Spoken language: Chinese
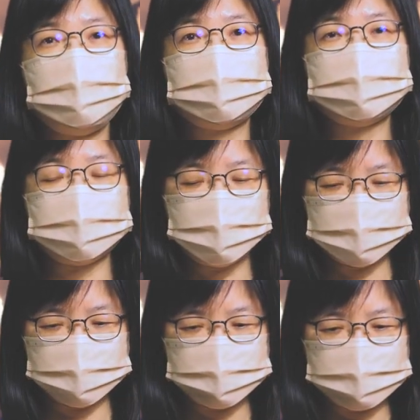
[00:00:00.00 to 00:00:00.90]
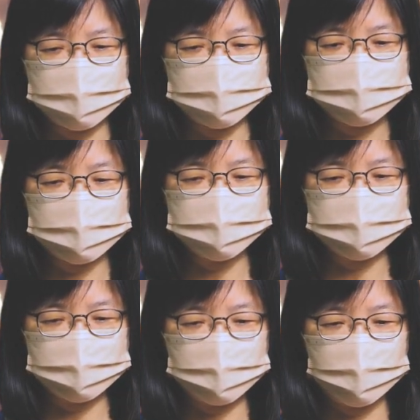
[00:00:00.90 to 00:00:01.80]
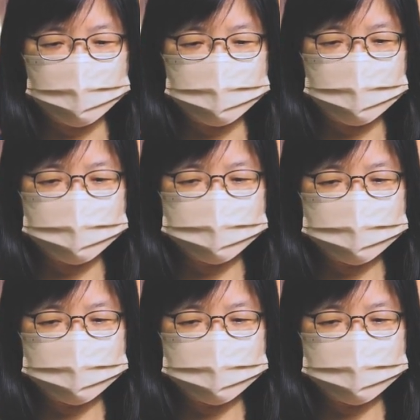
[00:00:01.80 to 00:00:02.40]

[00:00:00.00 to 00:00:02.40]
我们能够得着生命的冠冕。